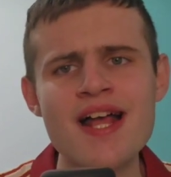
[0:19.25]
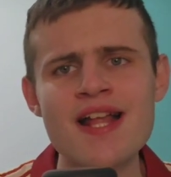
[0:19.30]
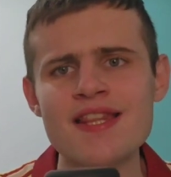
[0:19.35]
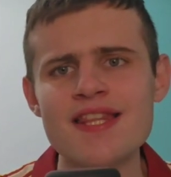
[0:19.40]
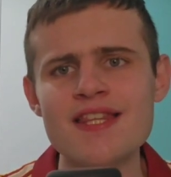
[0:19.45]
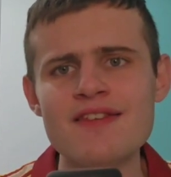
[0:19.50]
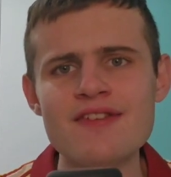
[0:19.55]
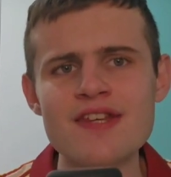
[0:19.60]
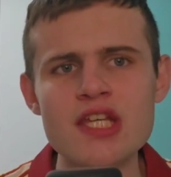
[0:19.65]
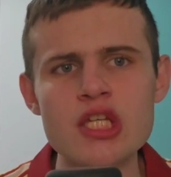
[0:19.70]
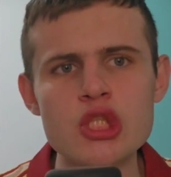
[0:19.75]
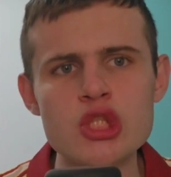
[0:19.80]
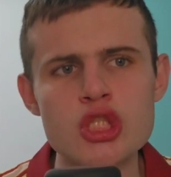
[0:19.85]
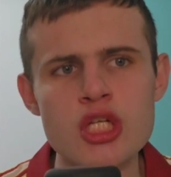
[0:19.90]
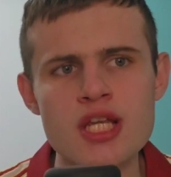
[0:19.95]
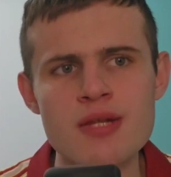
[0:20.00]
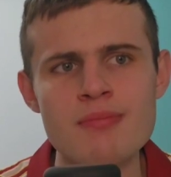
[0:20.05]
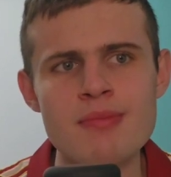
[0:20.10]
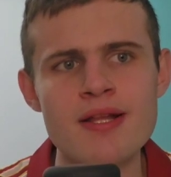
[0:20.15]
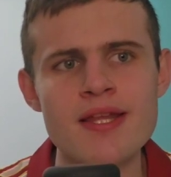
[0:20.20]
di
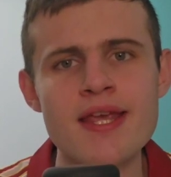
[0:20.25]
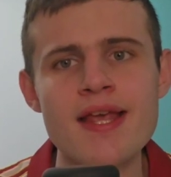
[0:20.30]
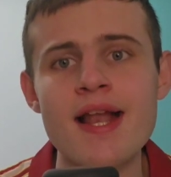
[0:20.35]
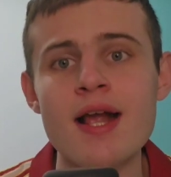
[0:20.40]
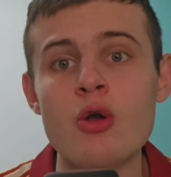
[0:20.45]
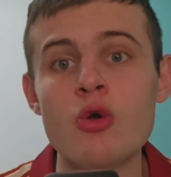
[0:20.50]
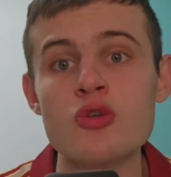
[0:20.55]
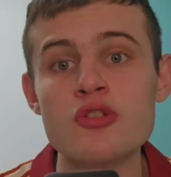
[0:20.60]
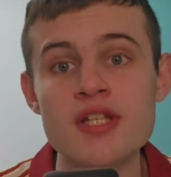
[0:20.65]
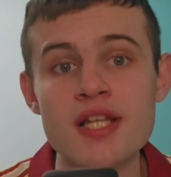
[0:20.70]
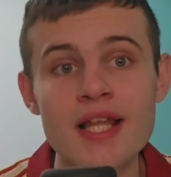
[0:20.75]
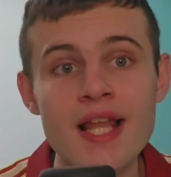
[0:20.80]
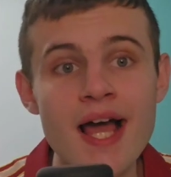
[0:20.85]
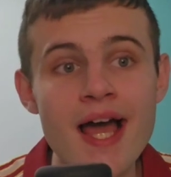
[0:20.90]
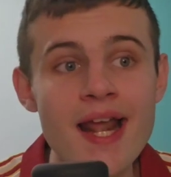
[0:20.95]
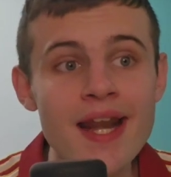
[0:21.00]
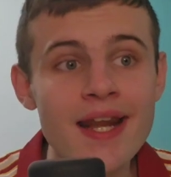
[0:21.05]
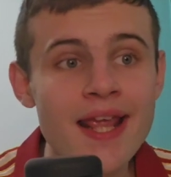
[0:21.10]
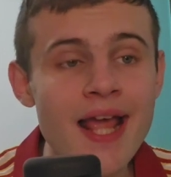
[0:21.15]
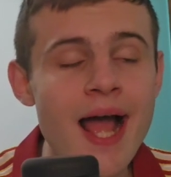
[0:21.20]
vincere in maniera così
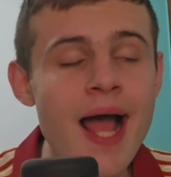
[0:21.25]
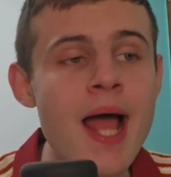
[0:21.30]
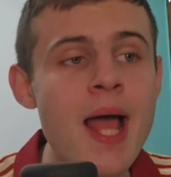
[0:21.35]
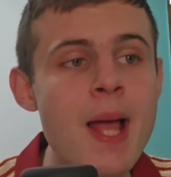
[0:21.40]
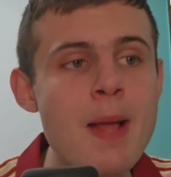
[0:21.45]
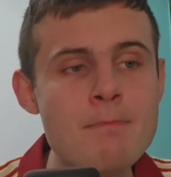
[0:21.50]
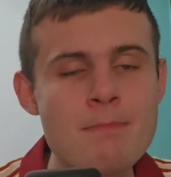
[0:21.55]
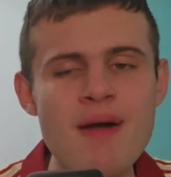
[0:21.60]
larga,